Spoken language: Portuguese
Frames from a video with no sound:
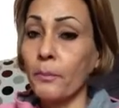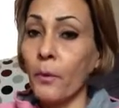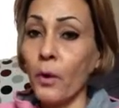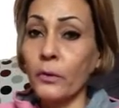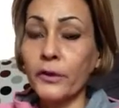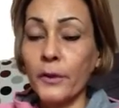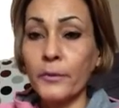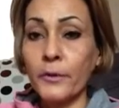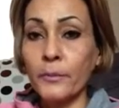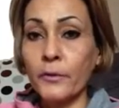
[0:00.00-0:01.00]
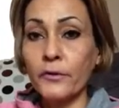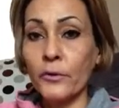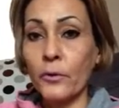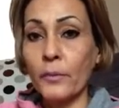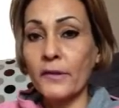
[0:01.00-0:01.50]
pouco tempo depois que
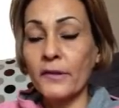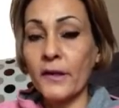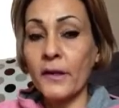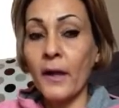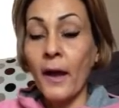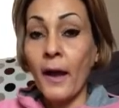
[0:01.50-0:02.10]
eu comecei